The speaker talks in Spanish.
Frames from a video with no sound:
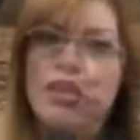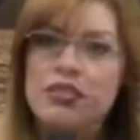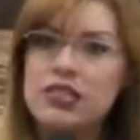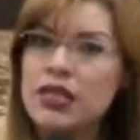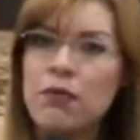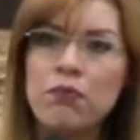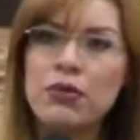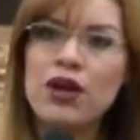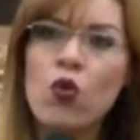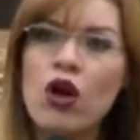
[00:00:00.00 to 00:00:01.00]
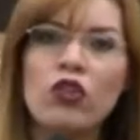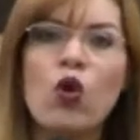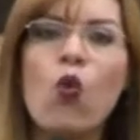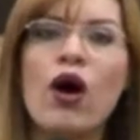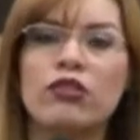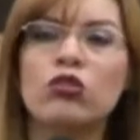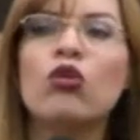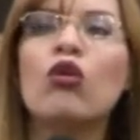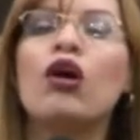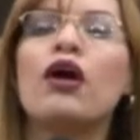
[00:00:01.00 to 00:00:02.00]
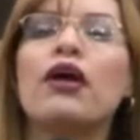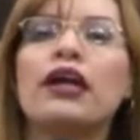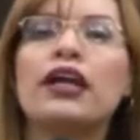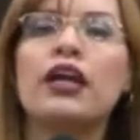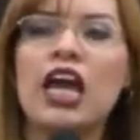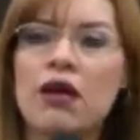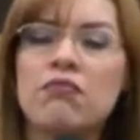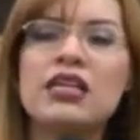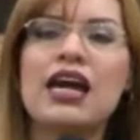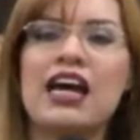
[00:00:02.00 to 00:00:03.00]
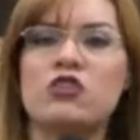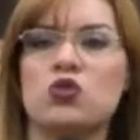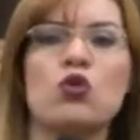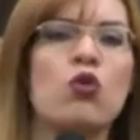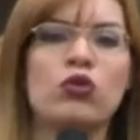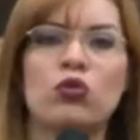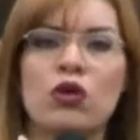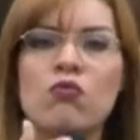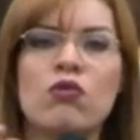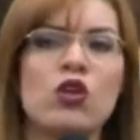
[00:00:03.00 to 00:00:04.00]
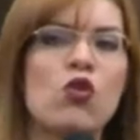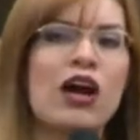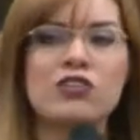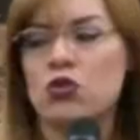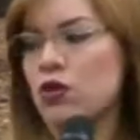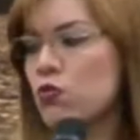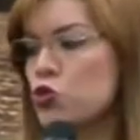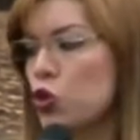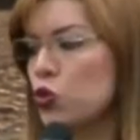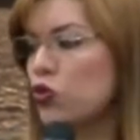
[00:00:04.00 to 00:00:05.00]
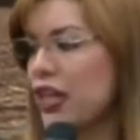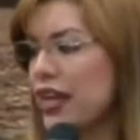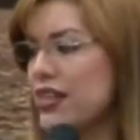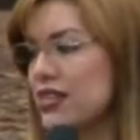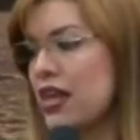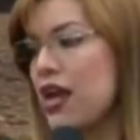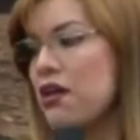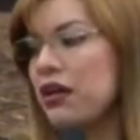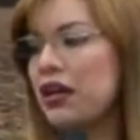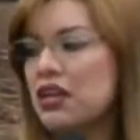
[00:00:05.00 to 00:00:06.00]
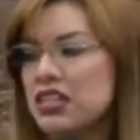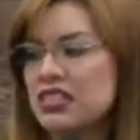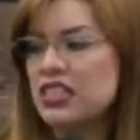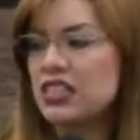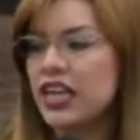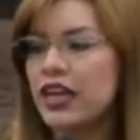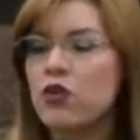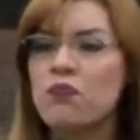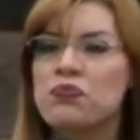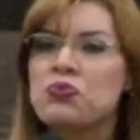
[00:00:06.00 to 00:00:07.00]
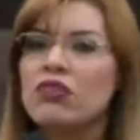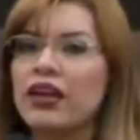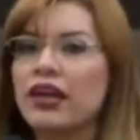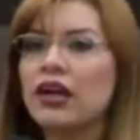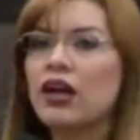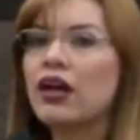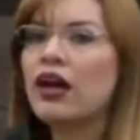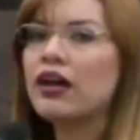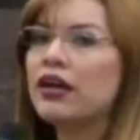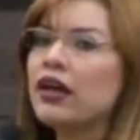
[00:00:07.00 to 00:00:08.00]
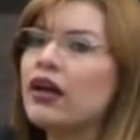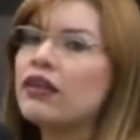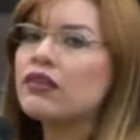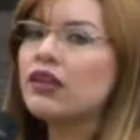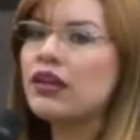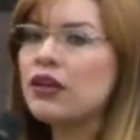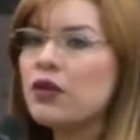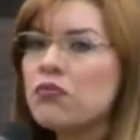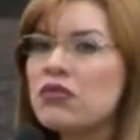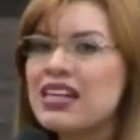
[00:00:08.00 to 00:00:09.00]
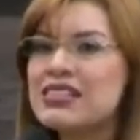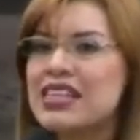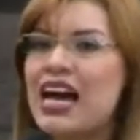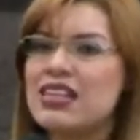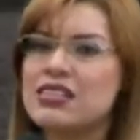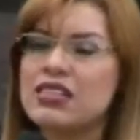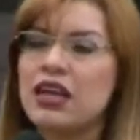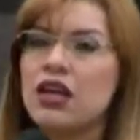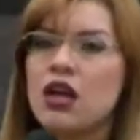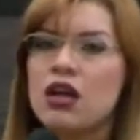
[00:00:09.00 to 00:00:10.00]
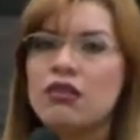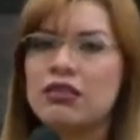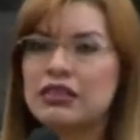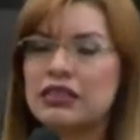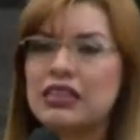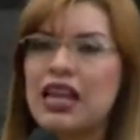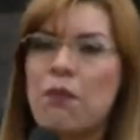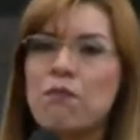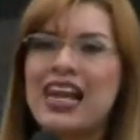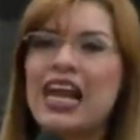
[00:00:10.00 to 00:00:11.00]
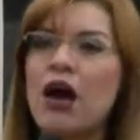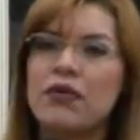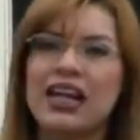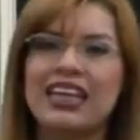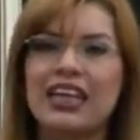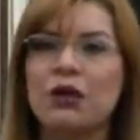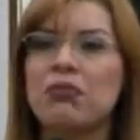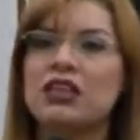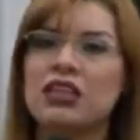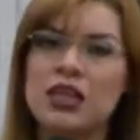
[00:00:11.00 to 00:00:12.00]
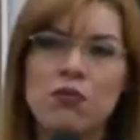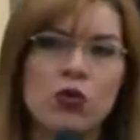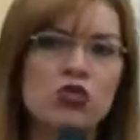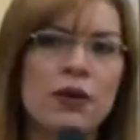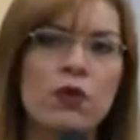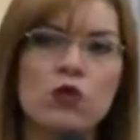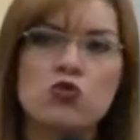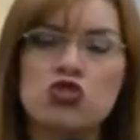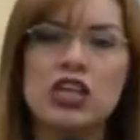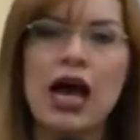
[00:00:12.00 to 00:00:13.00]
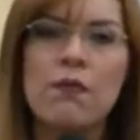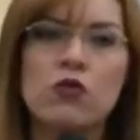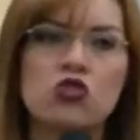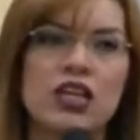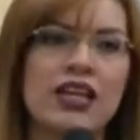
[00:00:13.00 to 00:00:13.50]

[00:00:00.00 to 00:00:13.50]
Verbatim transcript: Siempre me acuerdo cuando, eh, en mi caso, cuando en, los casos de muchos de ustedes eh, decidieron eh, casarse, las palabras que repetimos, que pronunciamos y